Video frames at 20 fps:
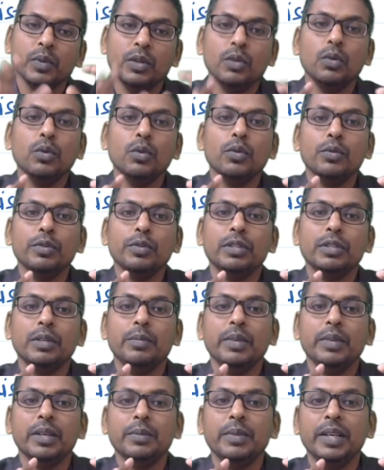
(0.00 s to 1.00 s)
दोनों क्वेश्चन
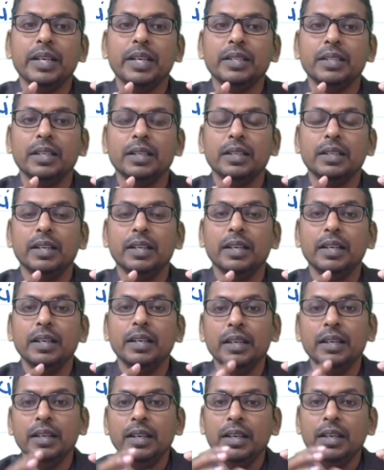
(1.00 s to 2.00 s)
में हम देख सकते हैं
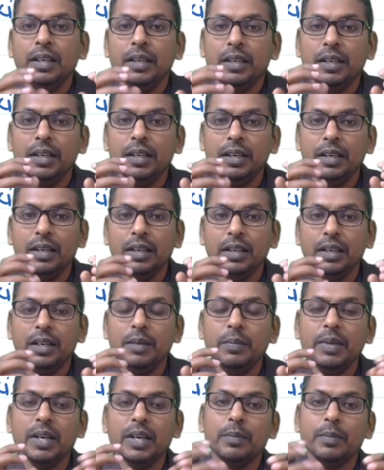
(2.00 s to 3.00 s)
कि
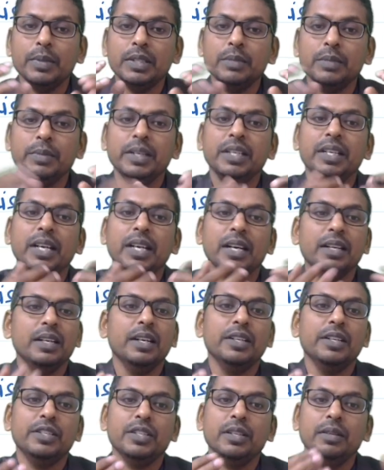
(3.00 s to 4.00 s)
इनमें आपस में क्या
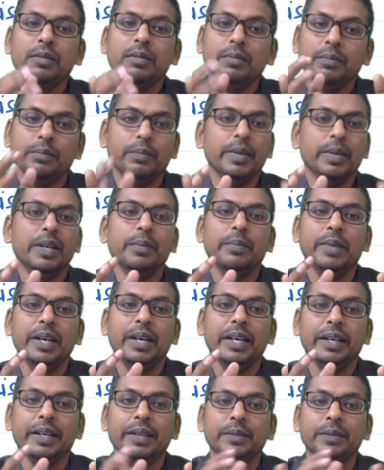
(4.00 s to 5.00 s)
रिलेशन बन
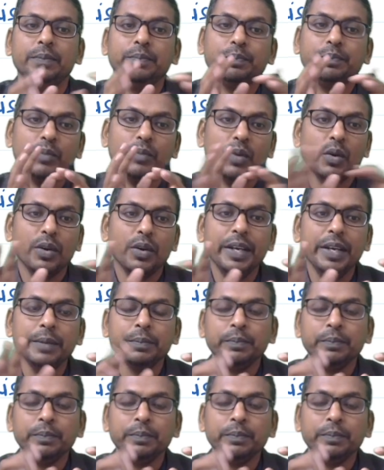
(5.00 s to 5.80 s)
पाएगा ओके